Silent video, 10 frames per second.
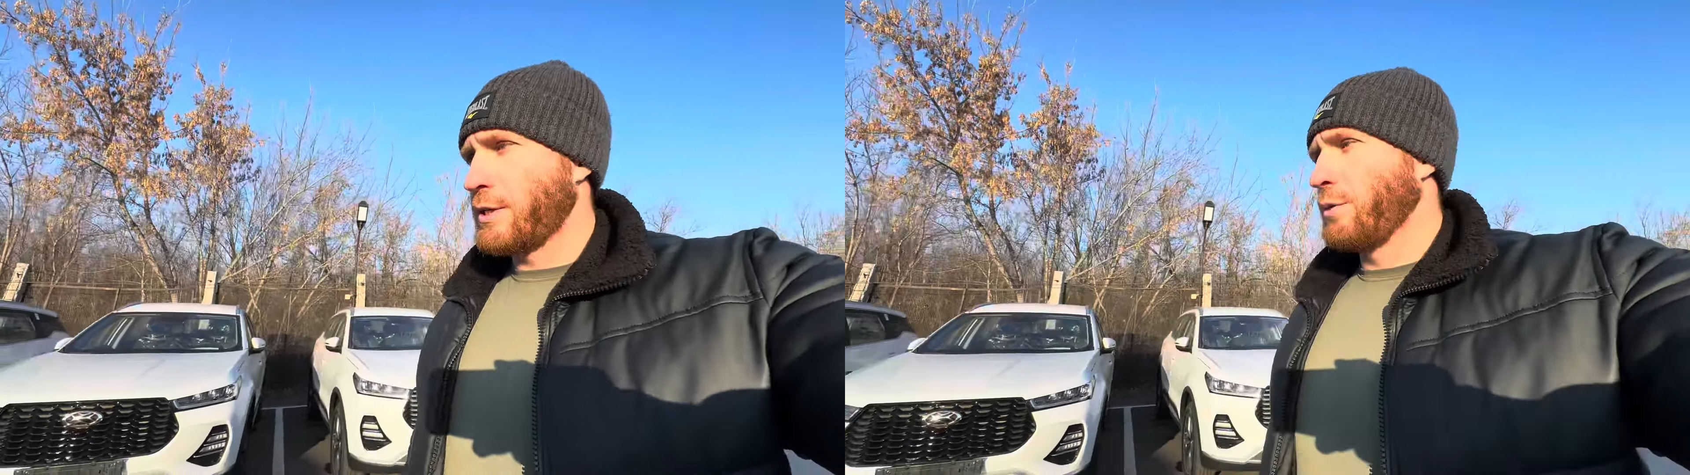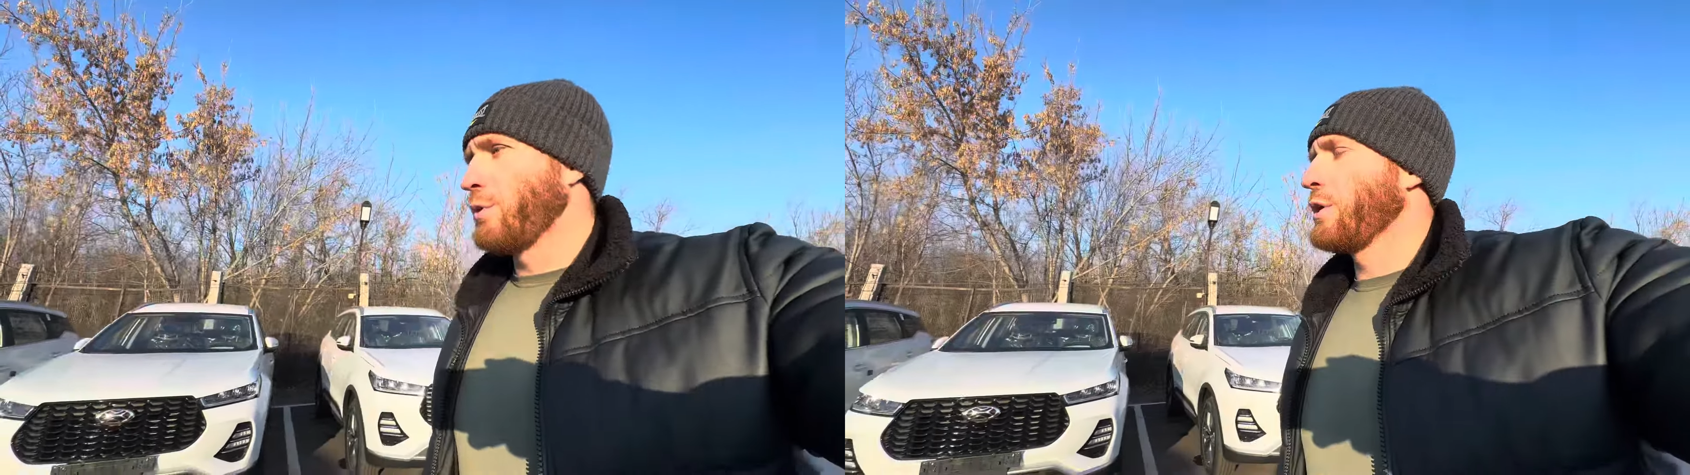
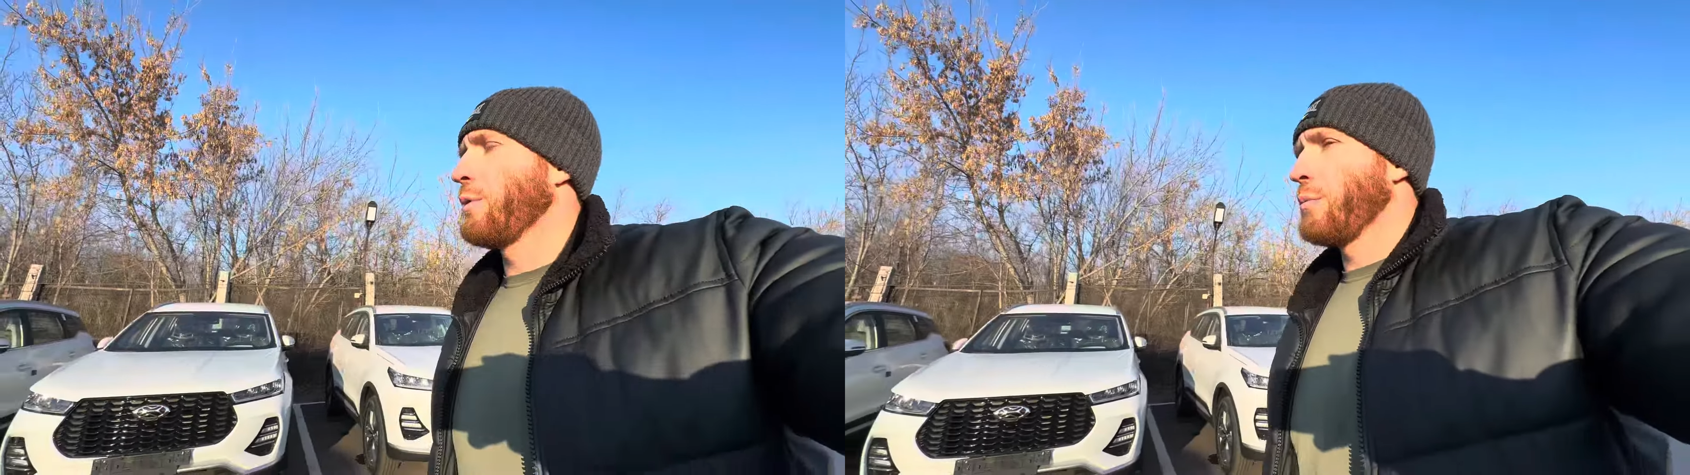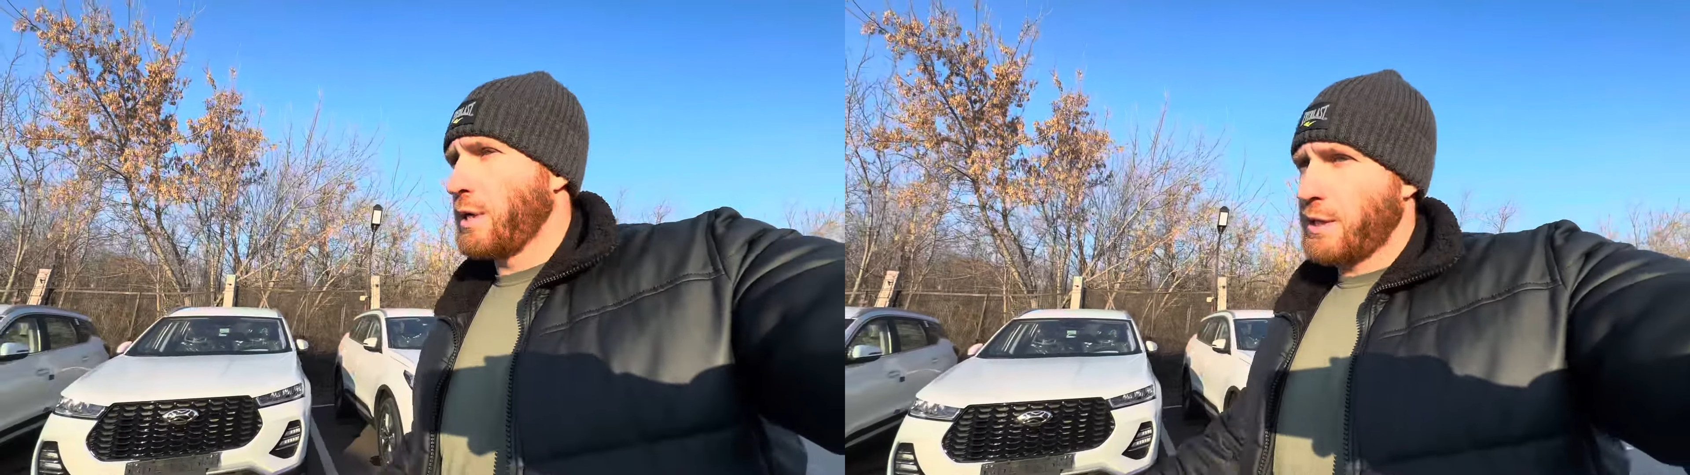Сегодня
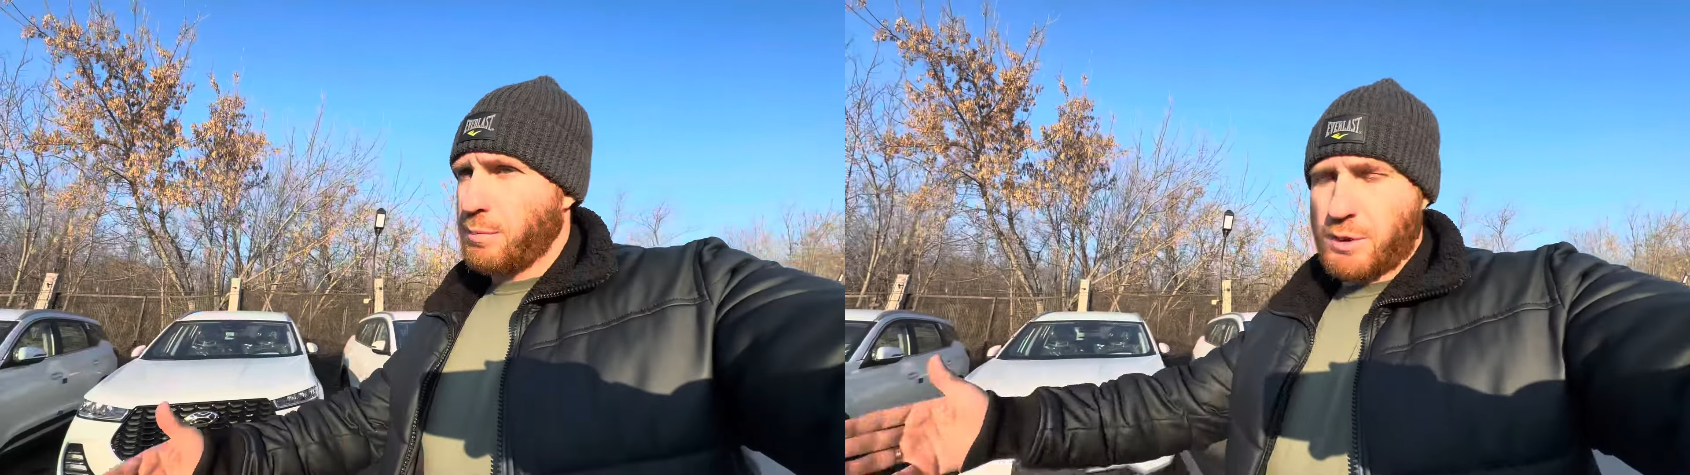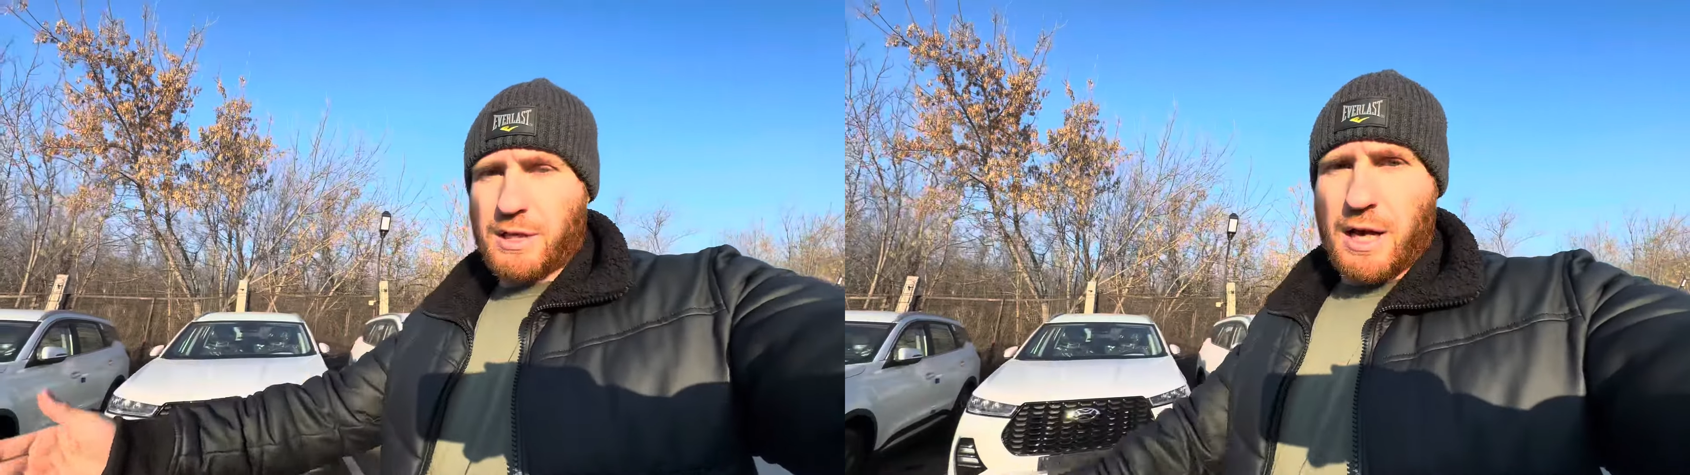мы
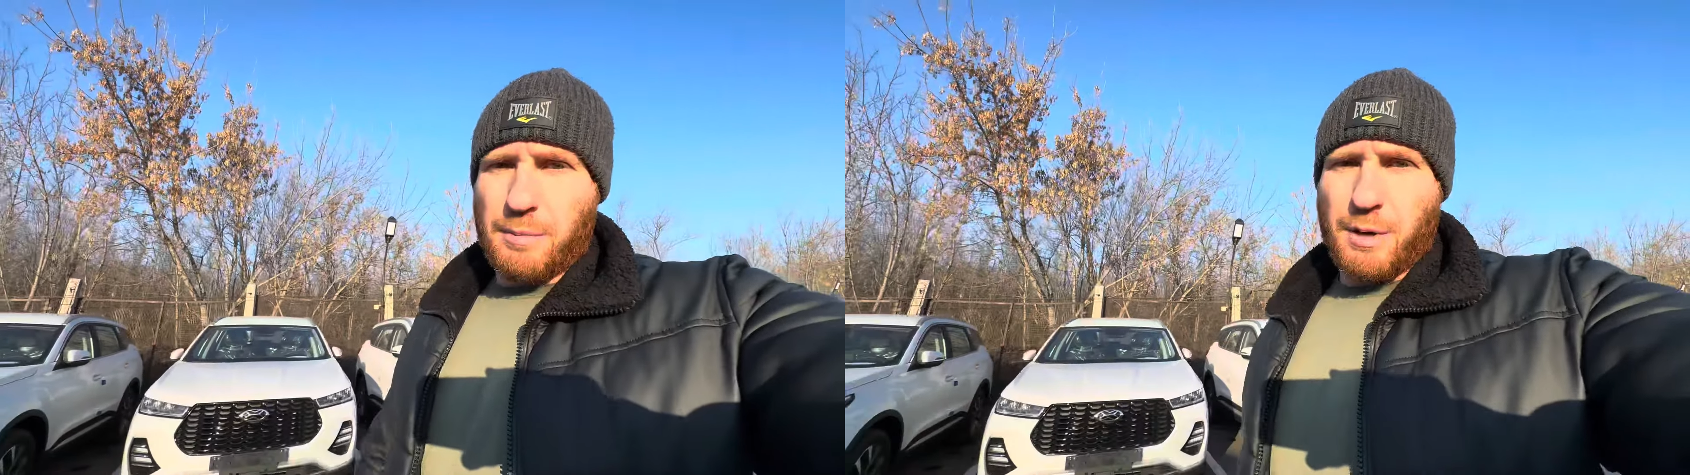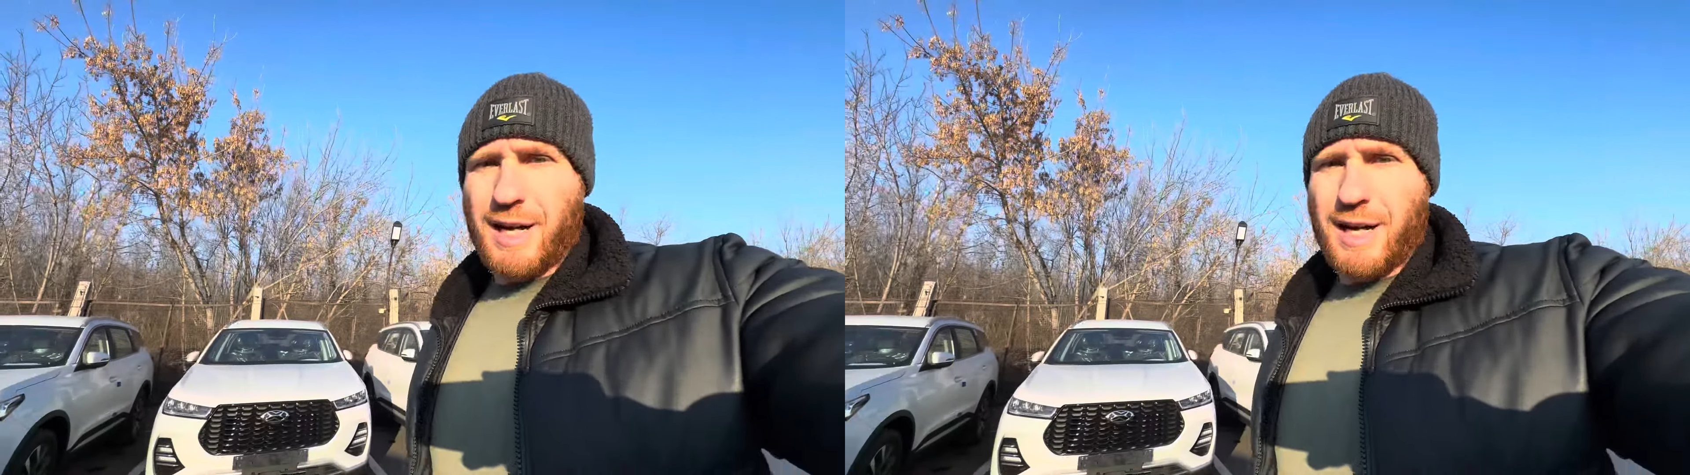запускаем